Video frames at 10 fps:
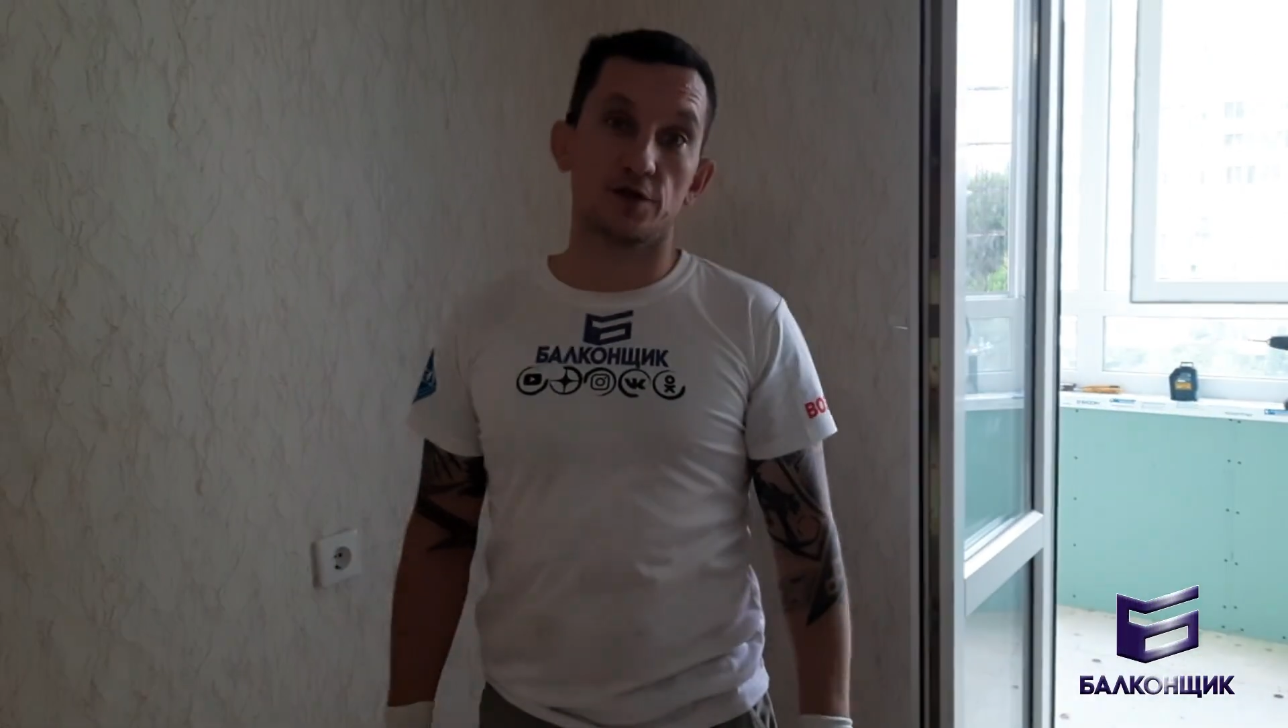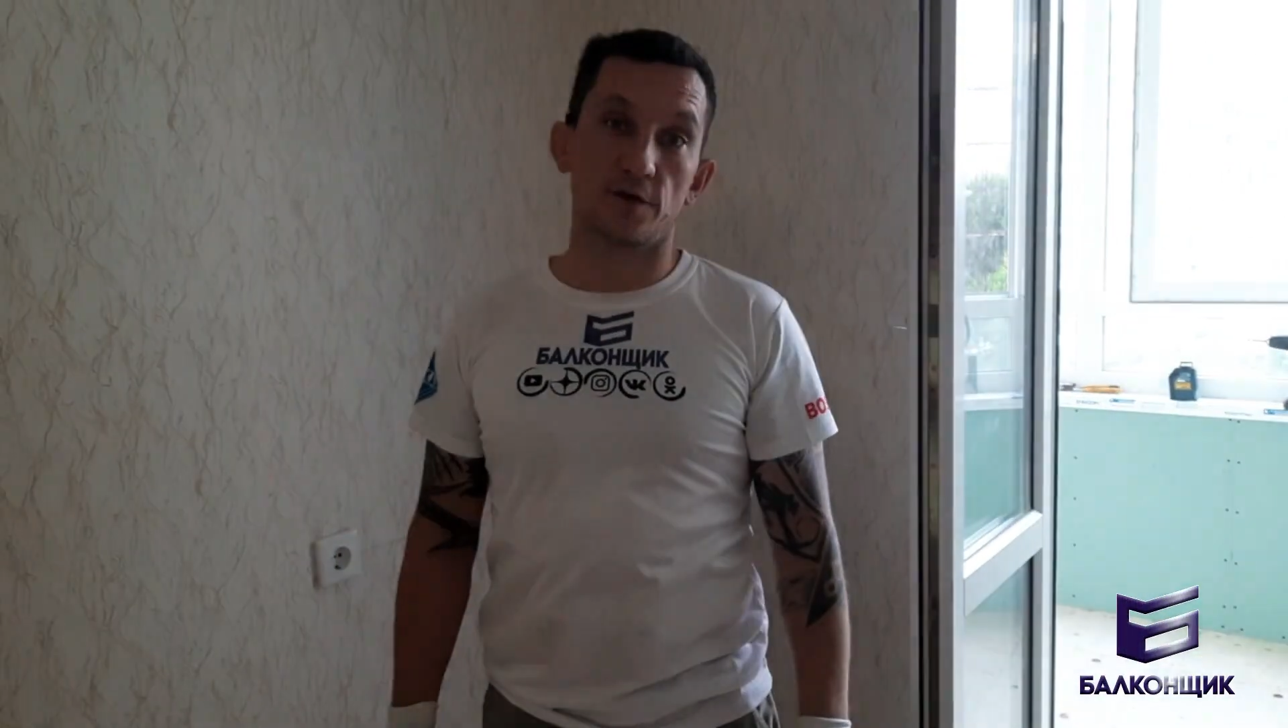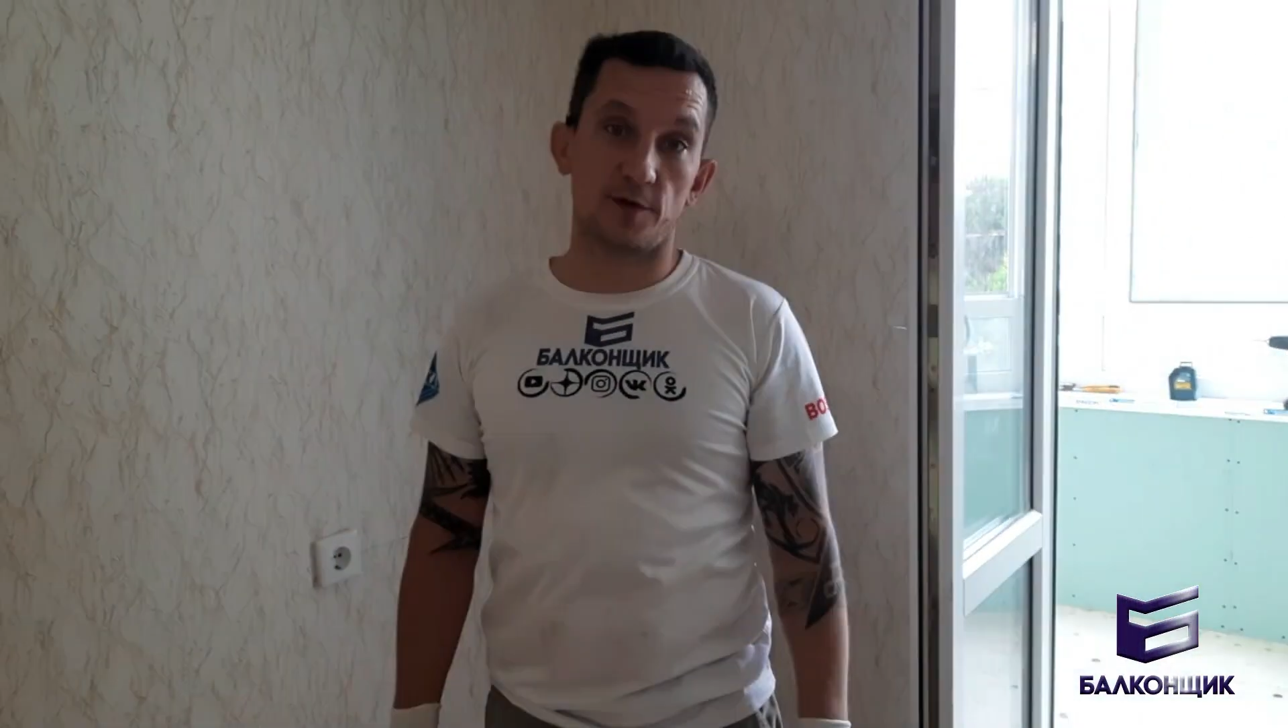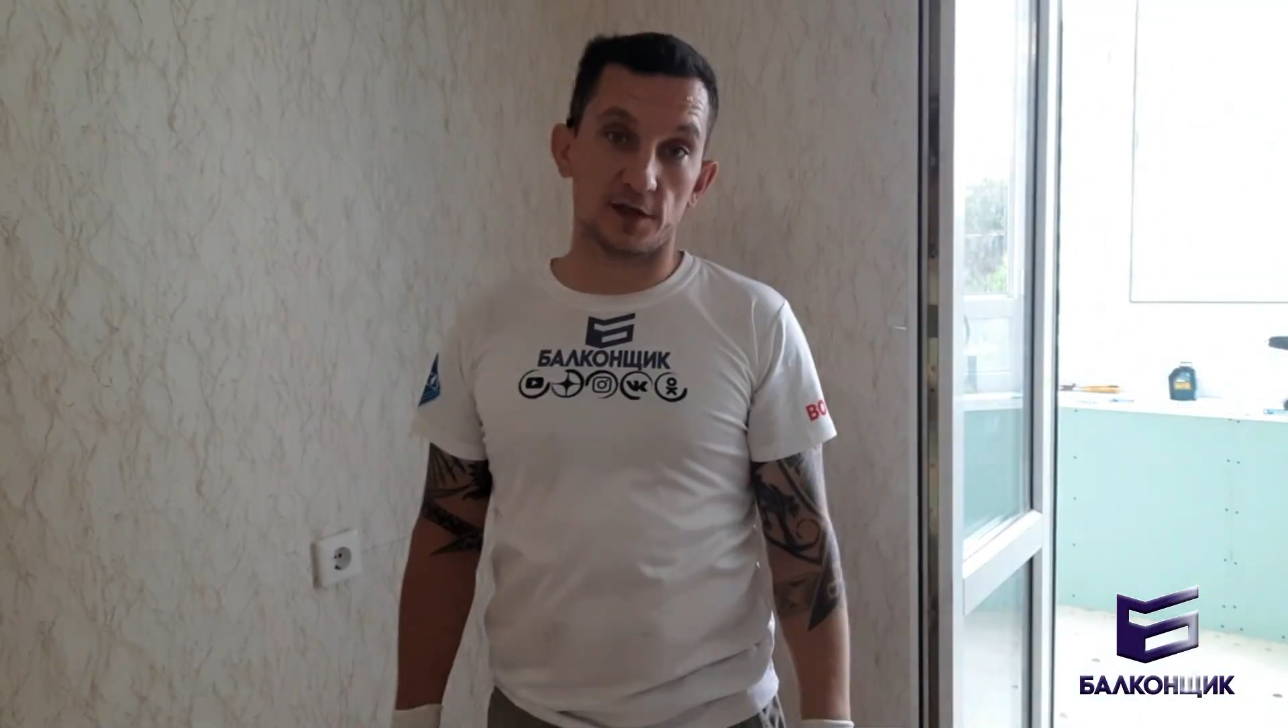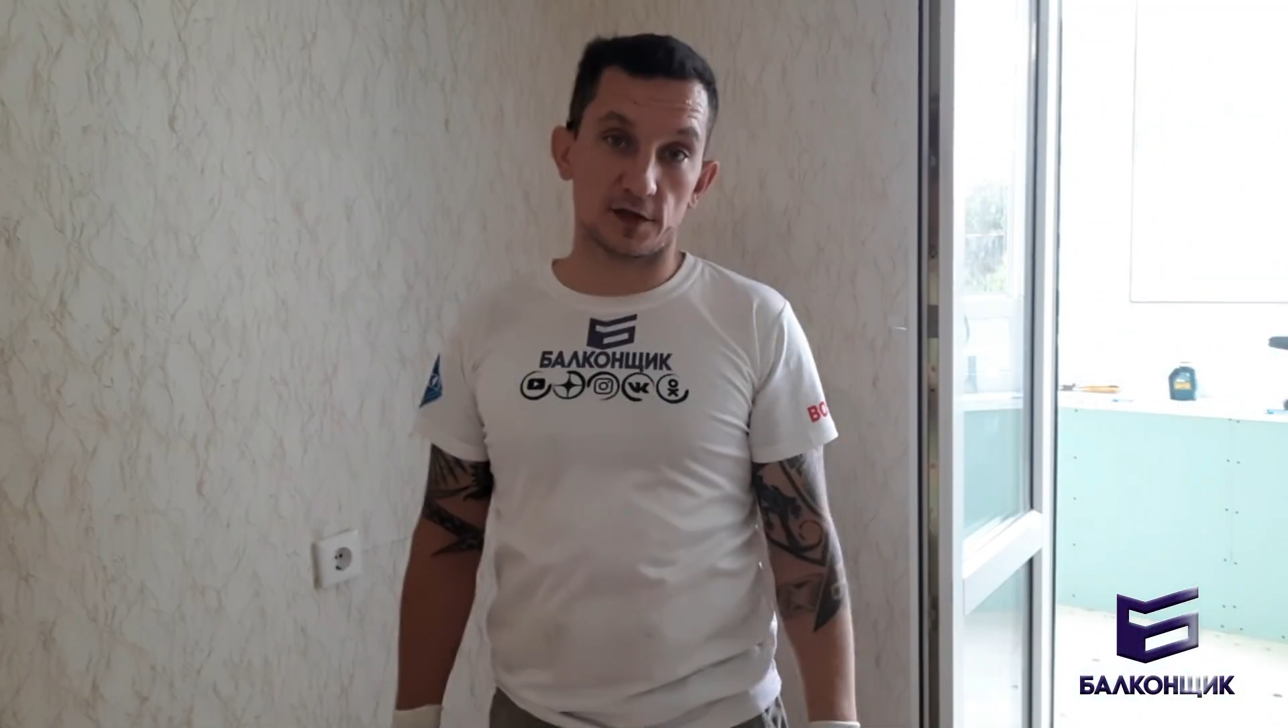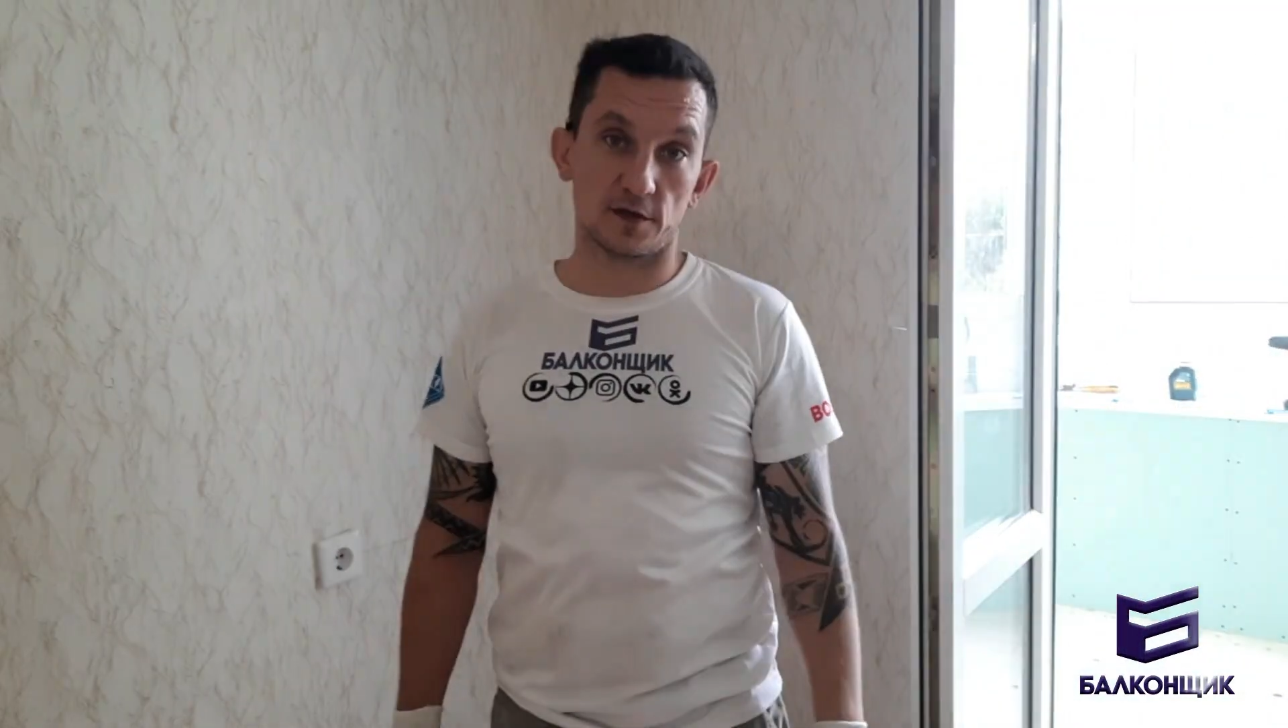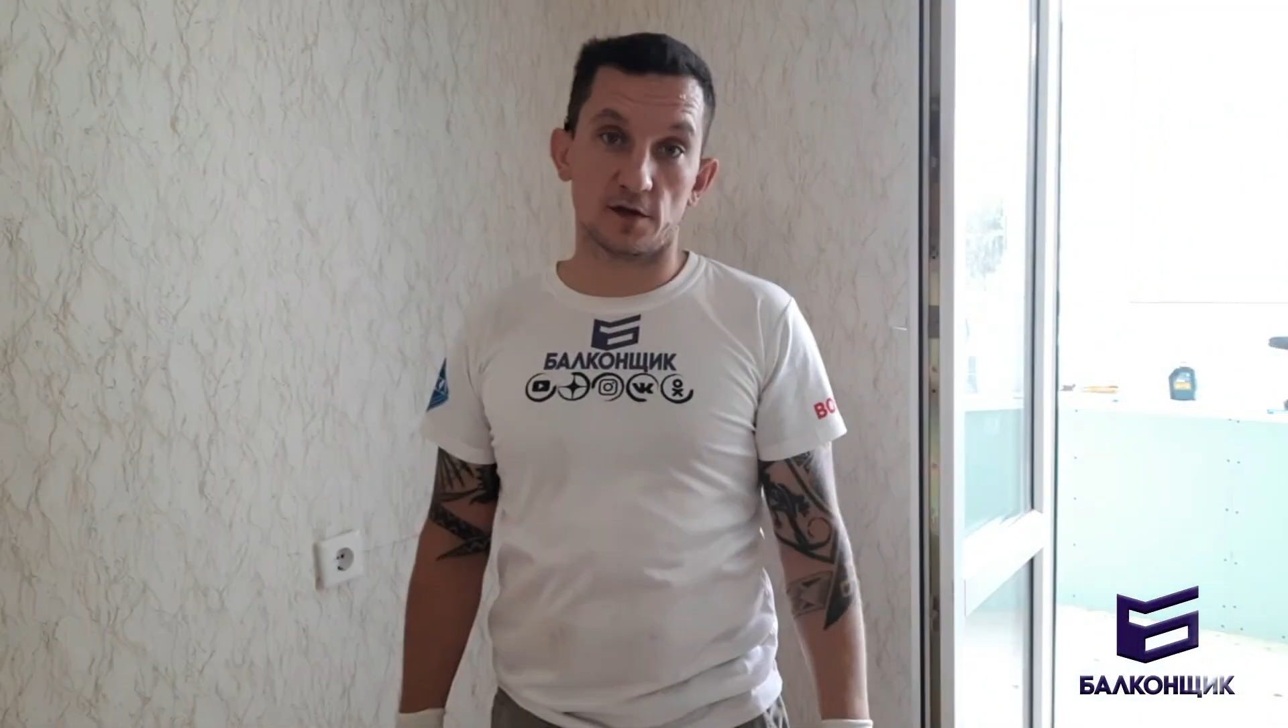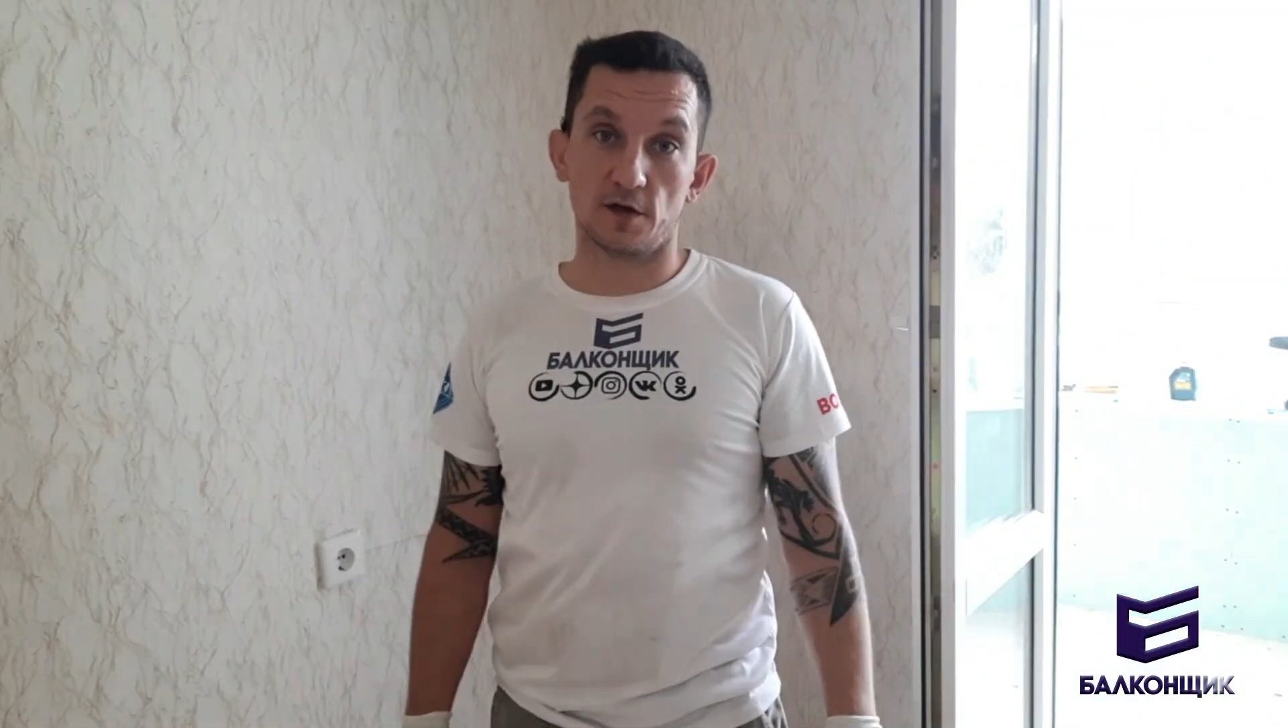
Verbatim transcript: с вами Александр